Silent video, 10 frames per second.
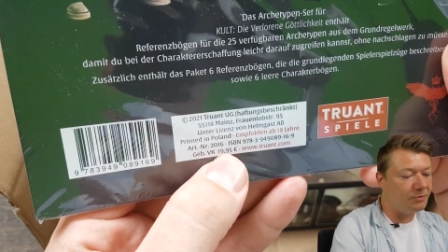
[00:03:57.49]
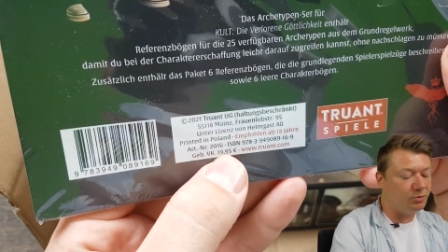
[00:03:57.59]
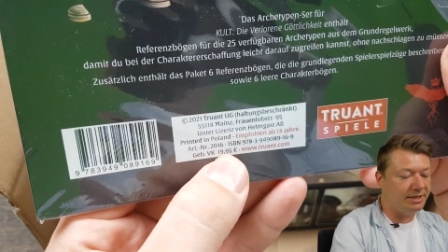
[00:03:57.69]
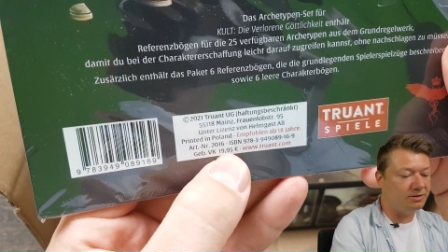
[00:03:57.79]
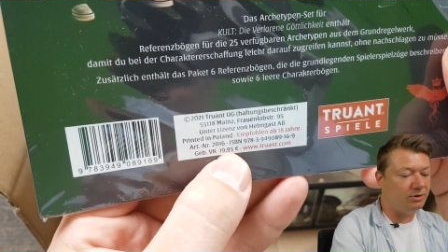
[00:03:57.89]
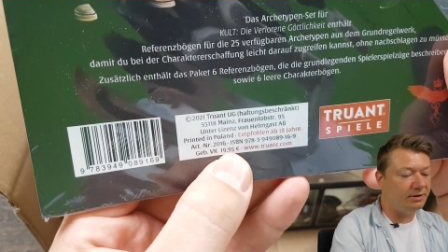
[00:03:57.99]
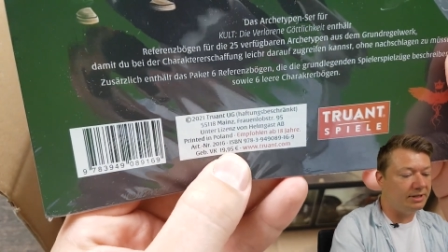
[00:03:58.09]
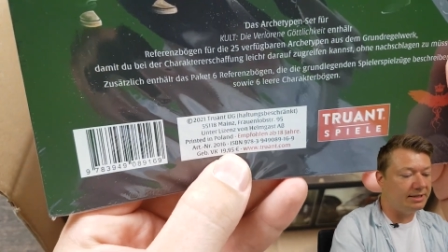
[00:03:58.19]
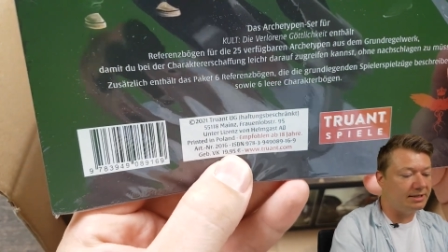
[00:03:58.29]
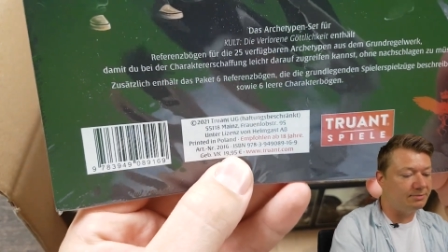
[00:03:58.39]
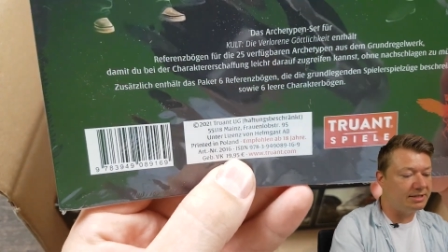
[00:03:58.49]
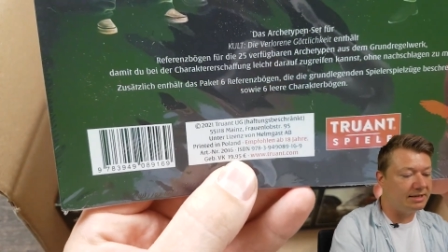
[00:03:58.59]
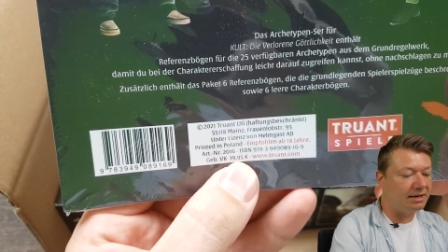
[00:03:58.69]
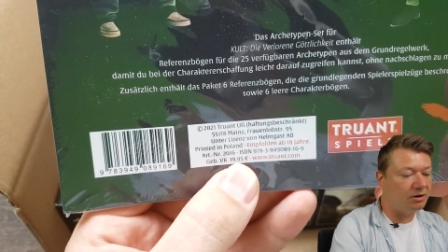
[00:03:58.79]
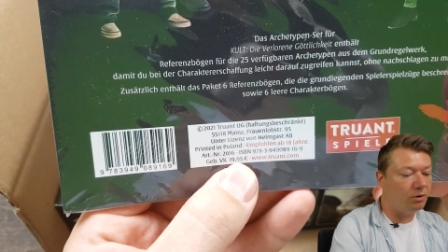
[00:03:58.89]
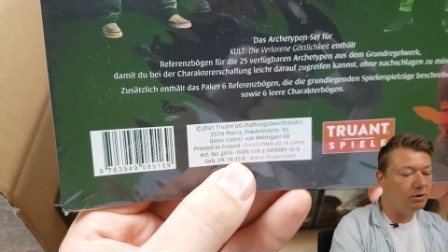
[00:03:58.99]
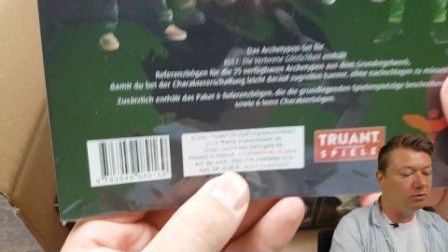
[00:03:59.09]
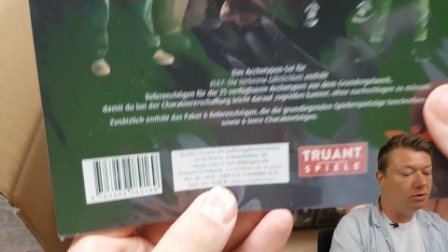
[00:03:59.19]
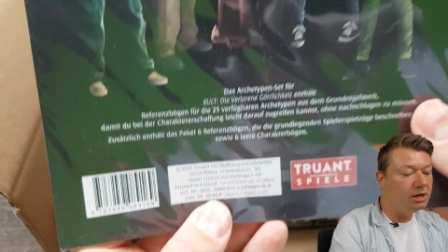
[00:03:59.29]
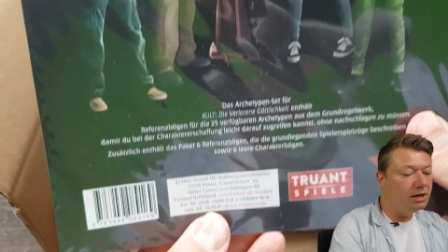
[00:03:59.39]
US-Dollar will ich jedes Mal sagen,
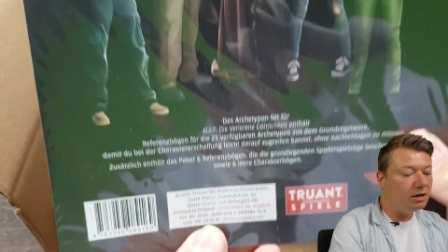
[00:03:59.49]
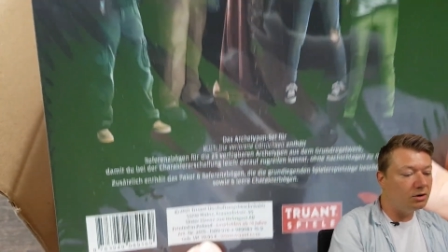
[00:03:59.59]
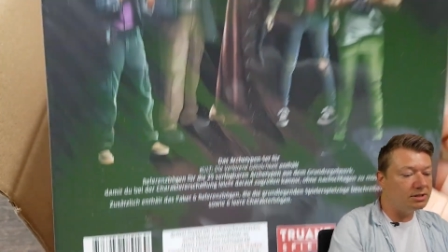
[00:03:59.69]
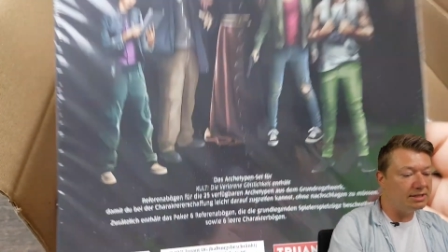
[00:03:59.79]
Euro, kostet